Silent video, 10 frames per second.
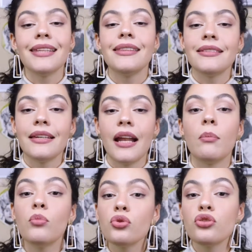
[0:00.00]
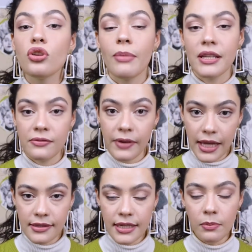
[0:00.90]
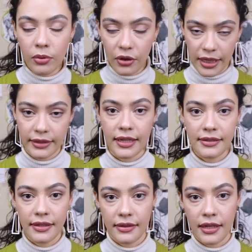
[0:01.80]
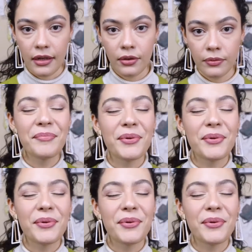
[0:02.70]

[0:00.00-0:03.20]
te será mucho más fácil poder trascenderlo.